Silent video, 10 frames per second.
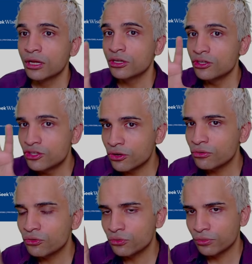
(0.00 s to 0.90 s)
dans
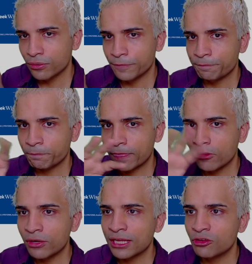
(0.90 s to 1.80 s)
le, euh,
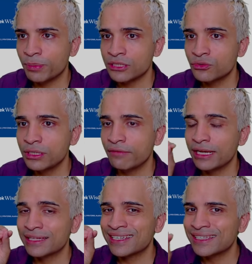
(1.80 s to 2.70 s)
dans créateur de perso, il avait
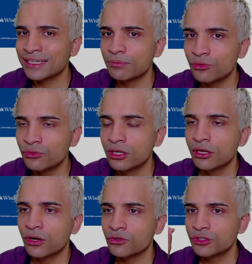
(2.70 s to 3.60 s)
l'air très très beau.
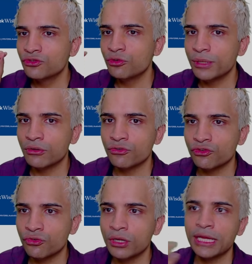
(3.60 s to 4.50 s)
Ensuite, tu le mets dans le
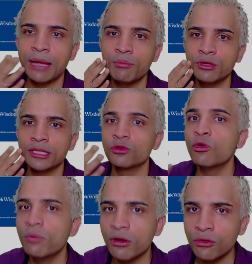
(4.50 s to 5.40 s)
jeu et la peau était
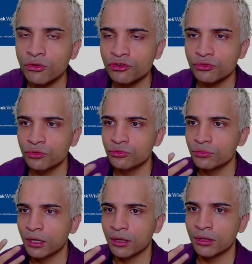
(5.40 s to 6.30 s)
trop blanche
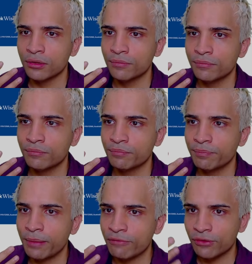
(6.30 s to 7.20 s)
ou euh,
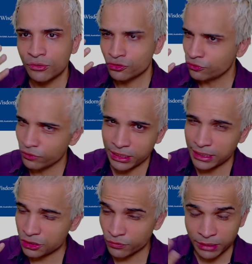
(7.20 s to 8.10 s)
parfois le les
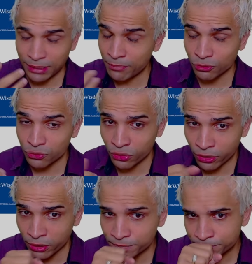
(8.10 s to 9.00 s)
cheveux n'étaient pas la bonne
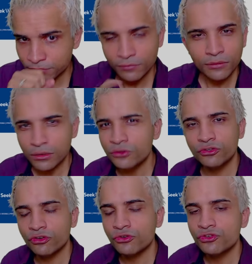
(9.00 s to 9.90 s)
couleur, ce
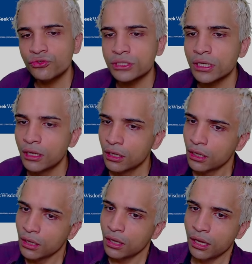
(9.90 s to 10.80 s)
genre de choses.
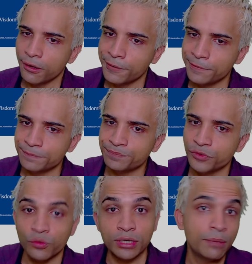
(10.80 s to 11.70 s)
Euh,
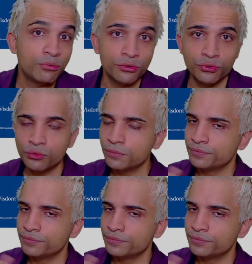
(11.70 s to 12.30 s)
donc là, pour le coup,